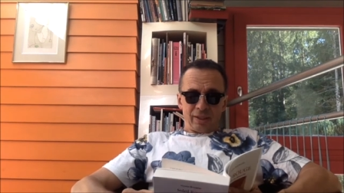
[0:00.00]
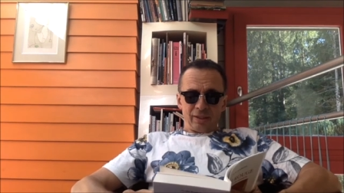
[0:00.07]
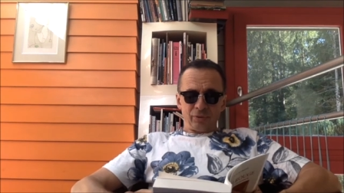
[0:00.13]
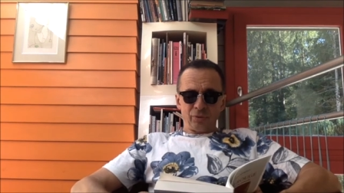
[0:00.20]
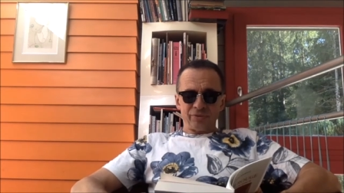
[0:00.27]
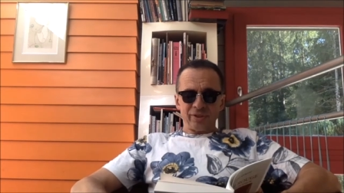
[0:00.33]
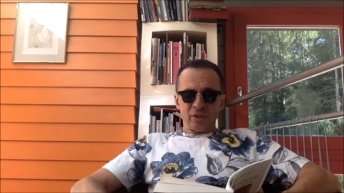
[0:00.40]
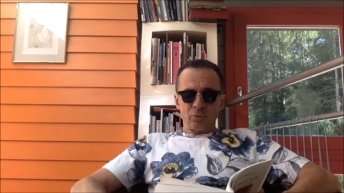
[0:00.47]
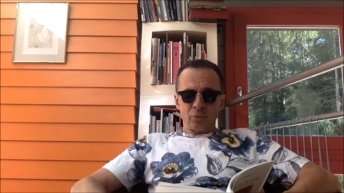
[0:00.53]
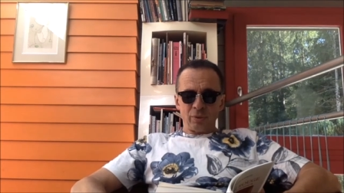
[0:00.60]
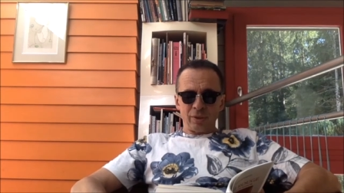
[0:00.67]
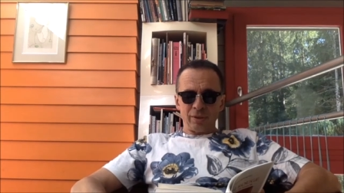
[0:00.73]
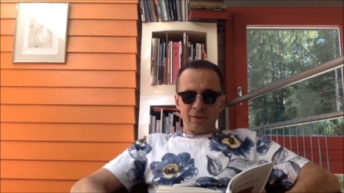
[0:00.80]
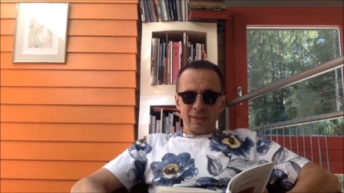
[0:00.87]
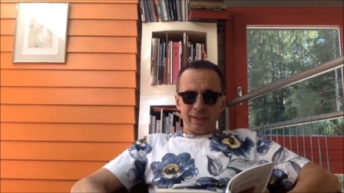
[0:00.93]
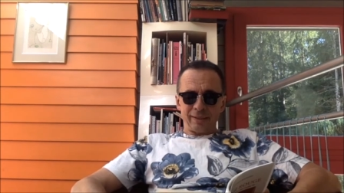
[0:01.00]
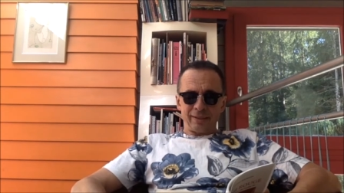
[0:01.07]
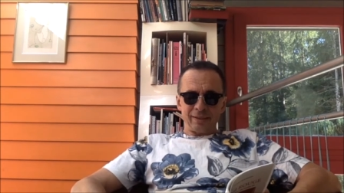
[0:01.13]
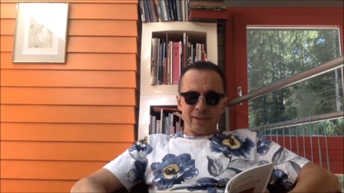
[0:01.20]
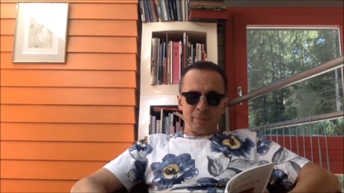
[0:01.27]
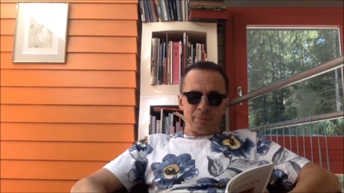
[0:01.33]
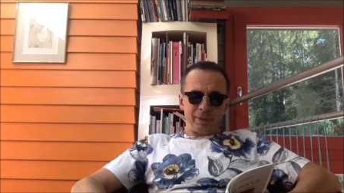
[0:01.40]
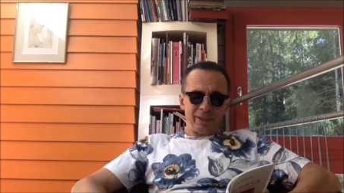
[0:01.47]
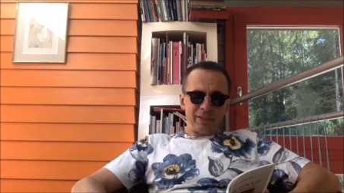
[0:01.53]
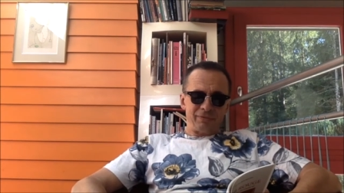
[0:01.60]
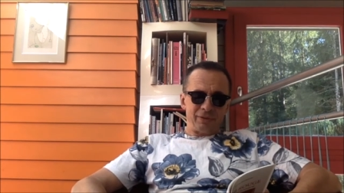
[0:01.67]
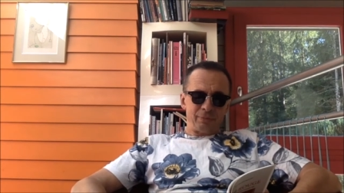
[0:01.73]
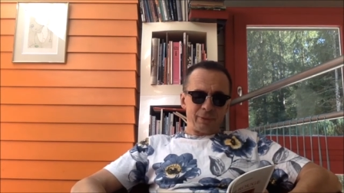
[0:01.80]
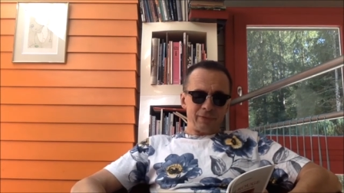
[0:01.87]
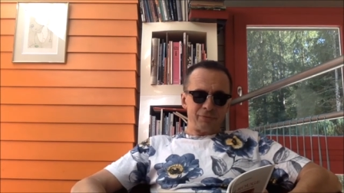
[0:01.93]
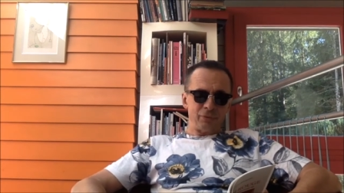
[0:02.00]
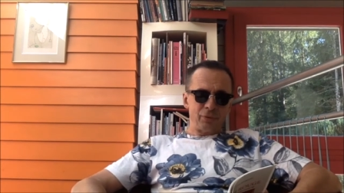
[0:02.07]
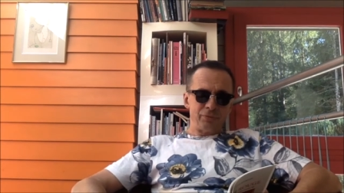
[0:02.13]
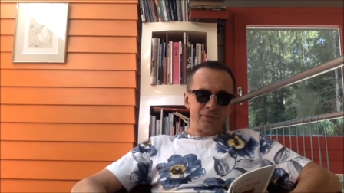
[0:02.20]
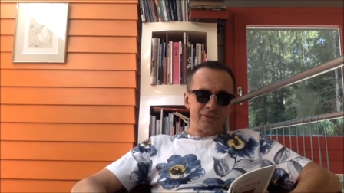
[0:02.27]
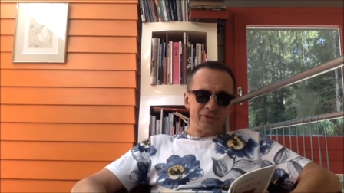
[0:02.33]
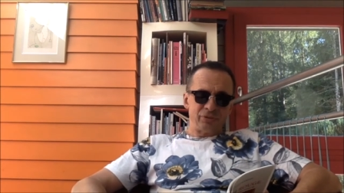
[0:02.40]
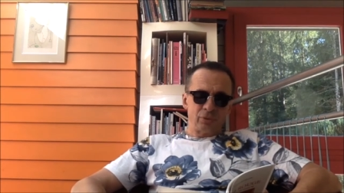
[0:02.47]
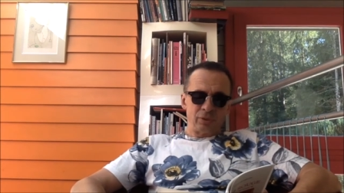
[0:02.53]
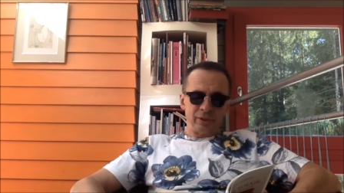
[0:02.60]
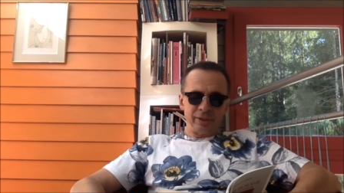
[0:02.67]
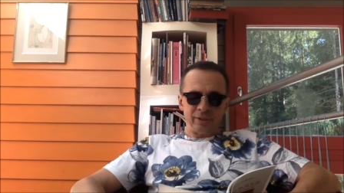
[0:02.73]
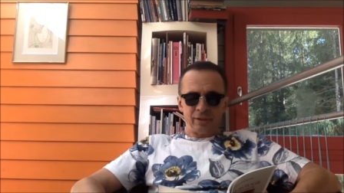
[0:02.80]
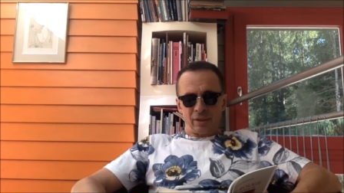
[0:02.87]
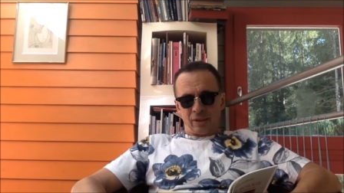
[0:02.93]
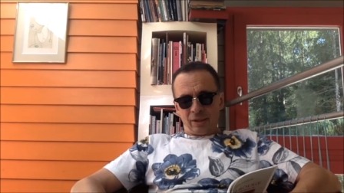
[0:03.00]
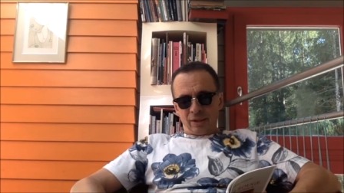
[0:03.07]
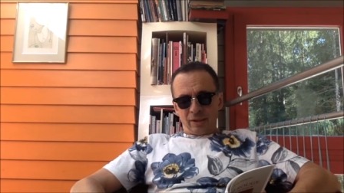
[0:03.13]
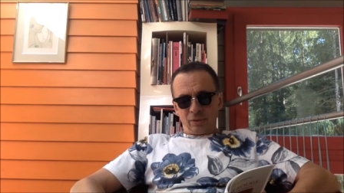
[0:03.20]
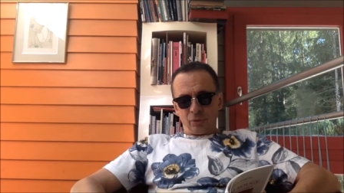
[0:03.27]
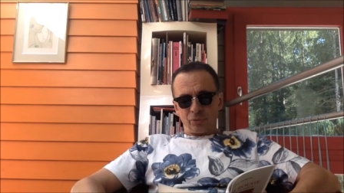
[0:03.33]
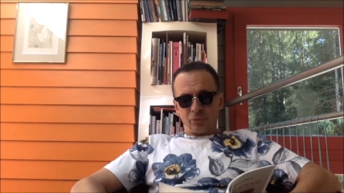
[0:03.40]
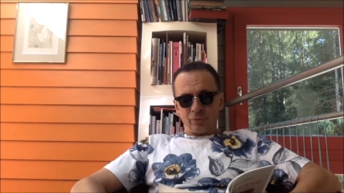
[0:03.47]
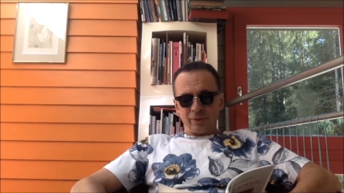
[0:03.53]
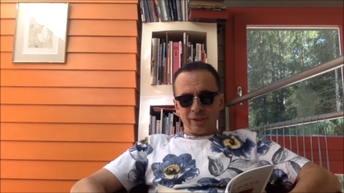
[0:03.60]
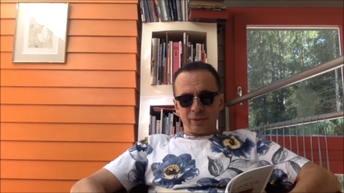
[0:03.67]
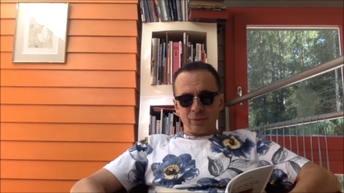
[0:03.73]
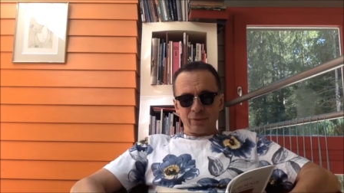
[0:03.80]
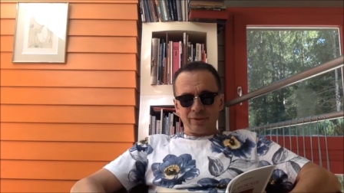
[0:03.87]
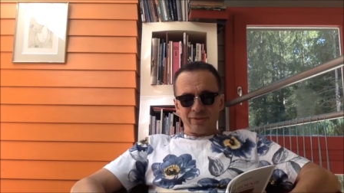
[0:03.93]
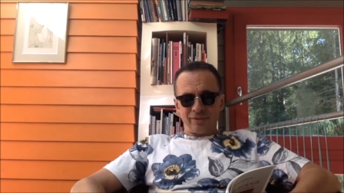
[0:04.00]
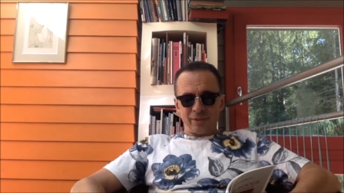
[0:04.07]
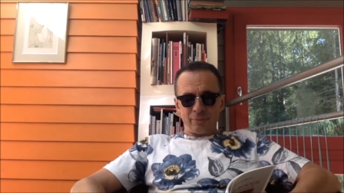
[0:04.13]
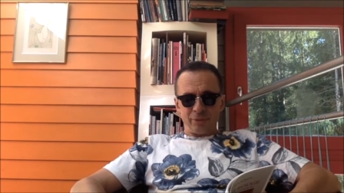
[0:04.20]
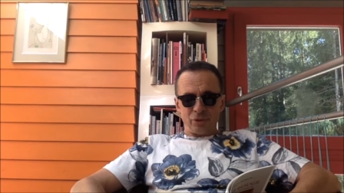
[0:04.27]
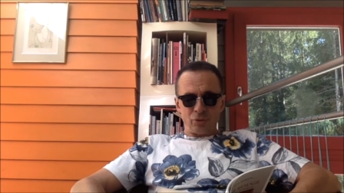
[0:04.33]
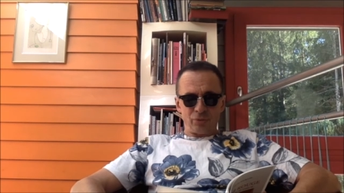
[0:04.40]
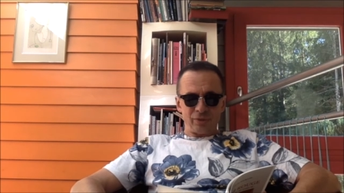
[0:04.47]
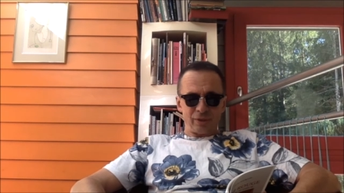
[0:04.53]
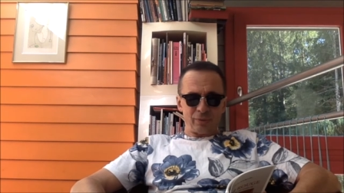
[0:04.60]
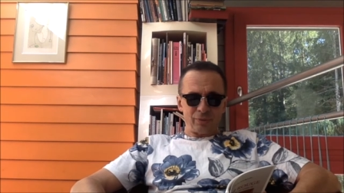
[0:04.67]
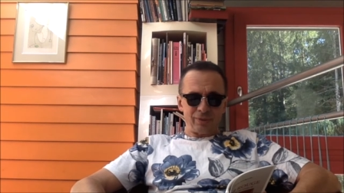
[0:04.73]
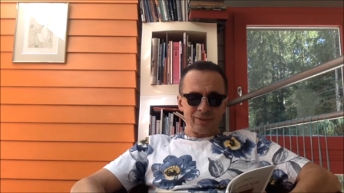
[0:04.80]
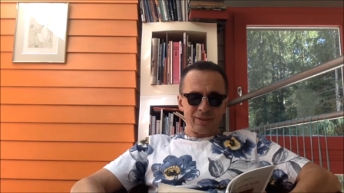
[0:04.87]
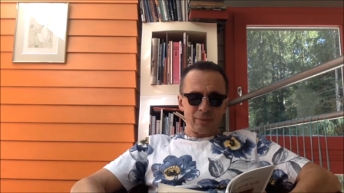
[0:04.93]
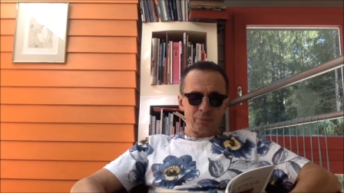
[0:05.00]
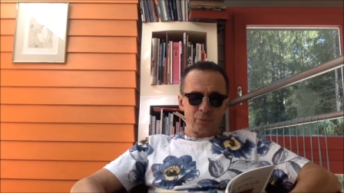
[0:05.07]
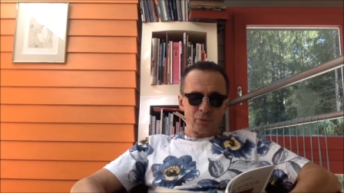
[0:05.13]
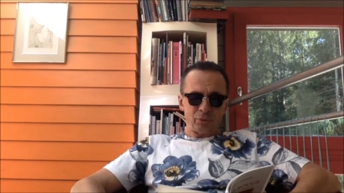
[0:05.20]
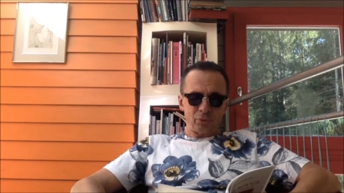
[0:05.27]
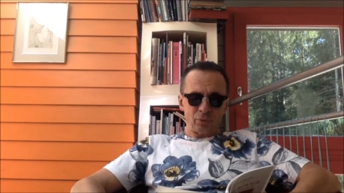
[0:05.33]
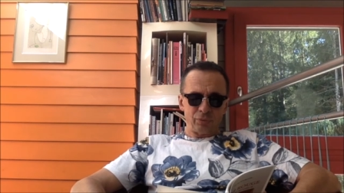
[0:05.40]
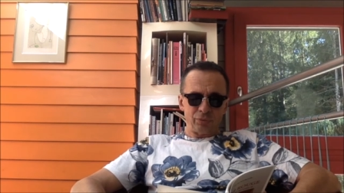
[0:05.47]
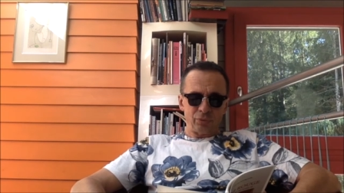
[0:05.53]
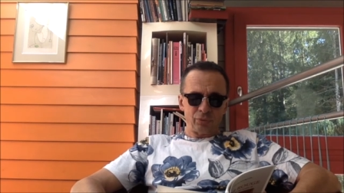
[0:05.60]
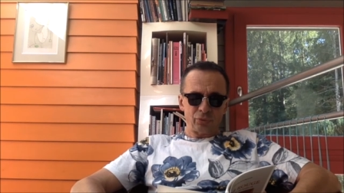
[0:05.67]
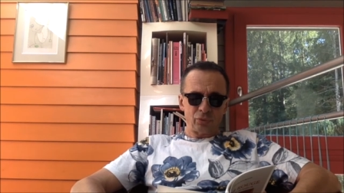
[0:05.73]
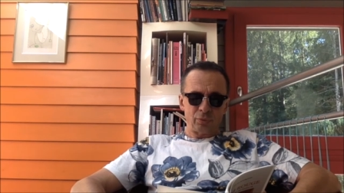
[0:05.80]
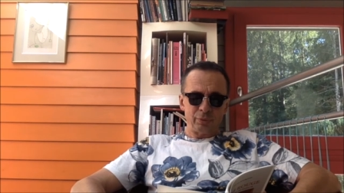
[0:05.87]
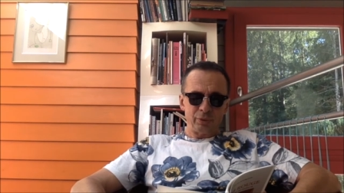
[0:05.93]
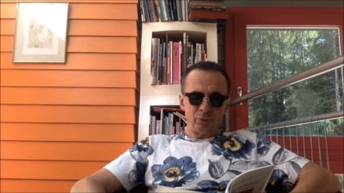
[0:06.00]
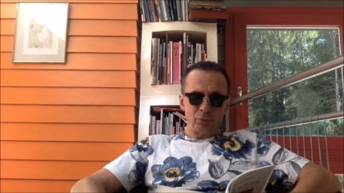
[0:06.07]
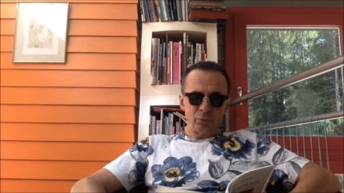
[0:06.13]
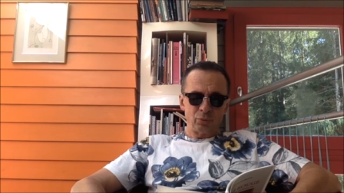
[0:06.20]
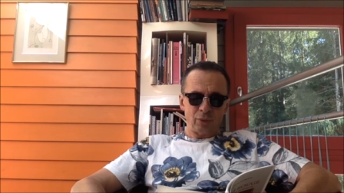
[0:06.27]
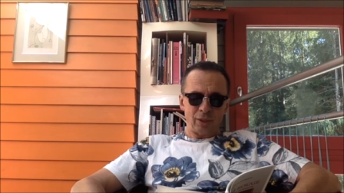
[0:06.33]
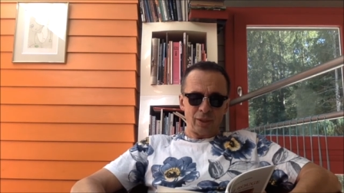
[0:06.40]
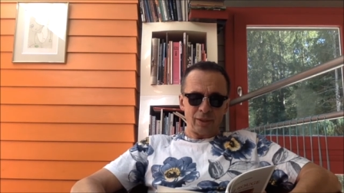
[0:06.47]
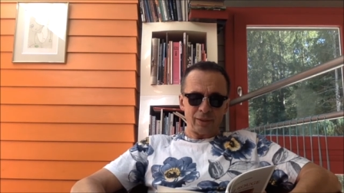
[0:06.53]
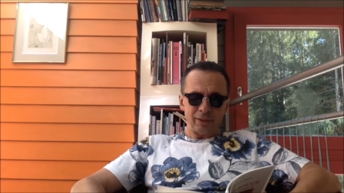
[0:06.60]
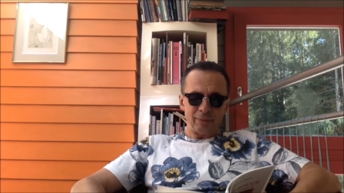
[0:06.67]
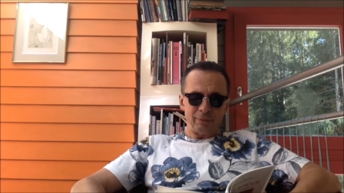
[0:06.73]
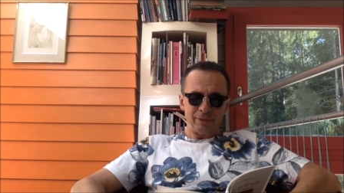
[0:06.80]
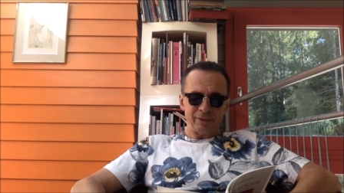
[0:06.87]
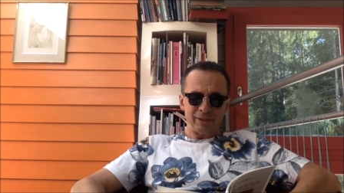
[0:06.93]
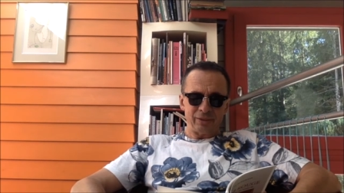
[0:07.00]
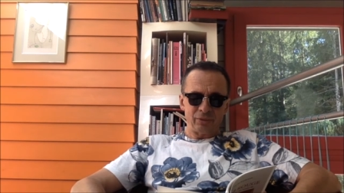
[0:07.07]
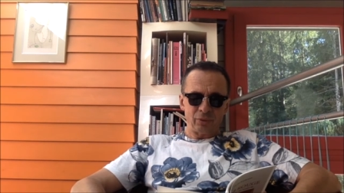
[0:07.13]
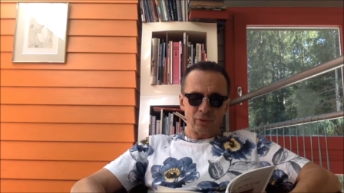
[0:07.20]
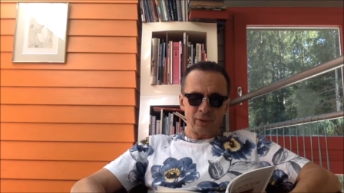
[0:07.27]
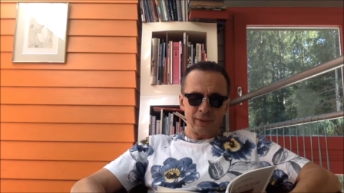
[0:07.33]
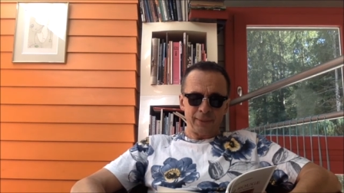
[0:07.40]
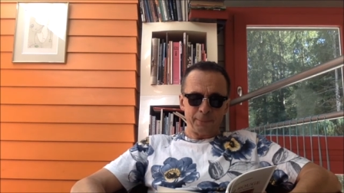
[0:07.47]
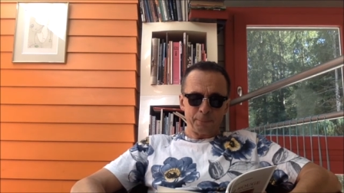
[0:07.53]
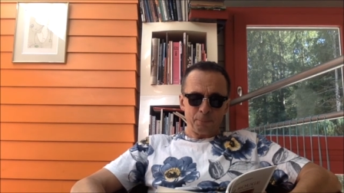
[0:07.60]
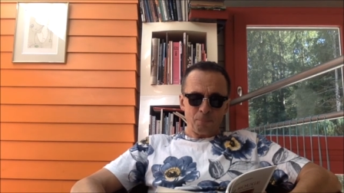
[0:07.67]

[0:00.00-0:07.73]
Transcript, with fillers: Dans un coin, un canapé qui fait parfois office de lit, lorsqu'on accueille des amis, juste à côté d'un porte-revue en Scooby-Doo noir et métal doré,